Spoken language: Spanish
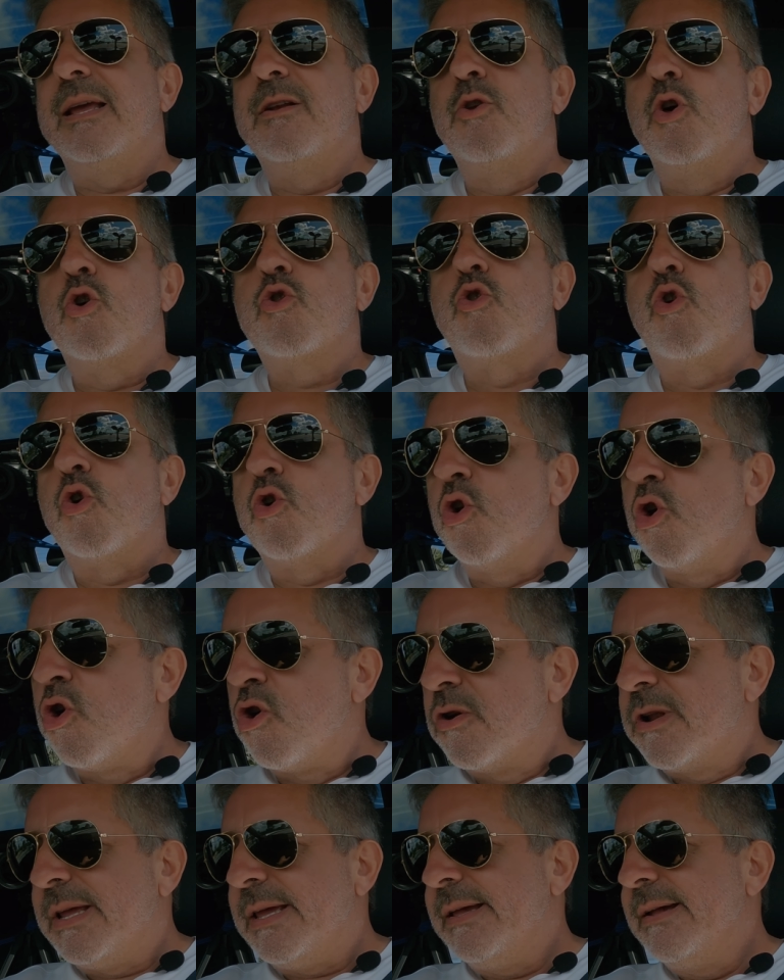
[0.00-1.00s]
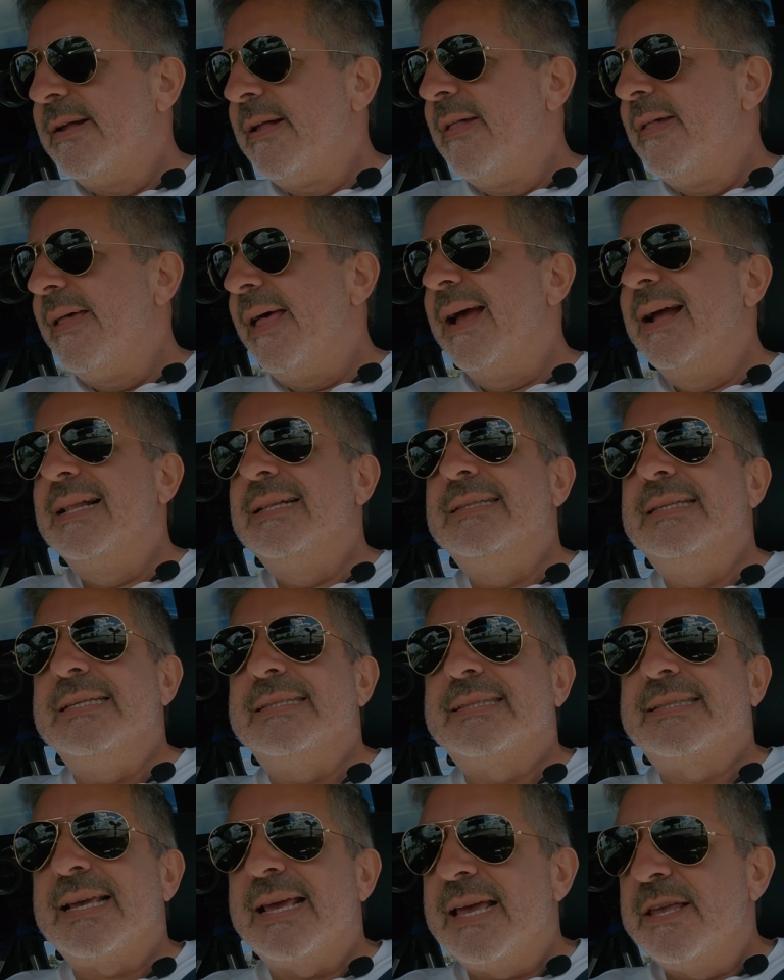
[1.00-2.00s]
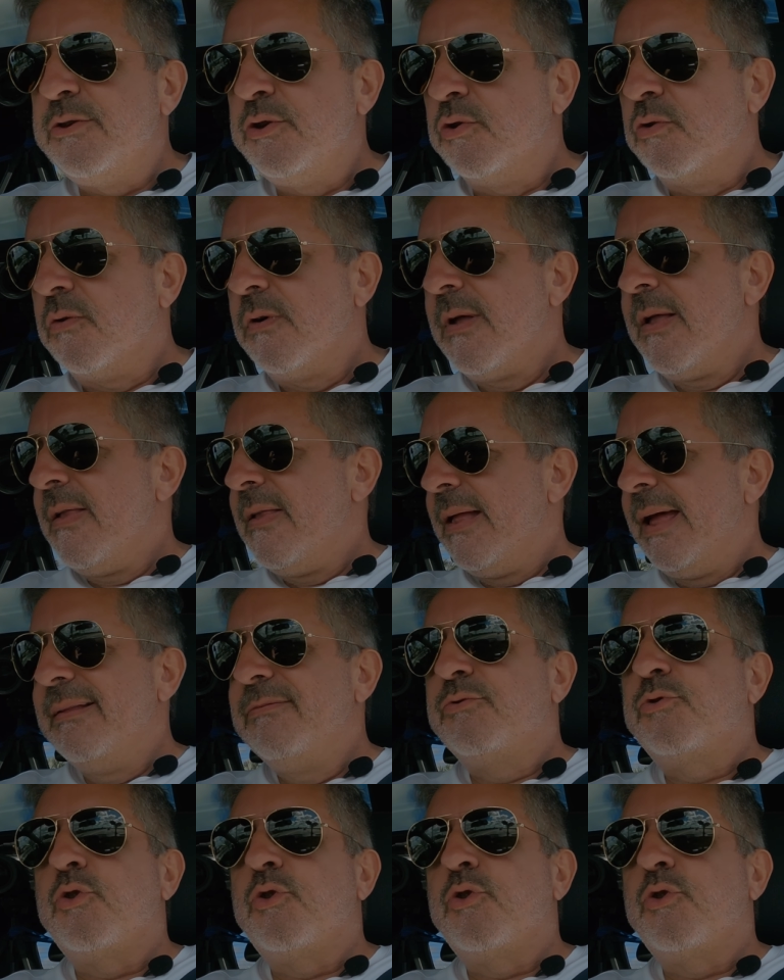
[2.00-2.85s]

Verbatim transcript: en los colores, en el diseño, en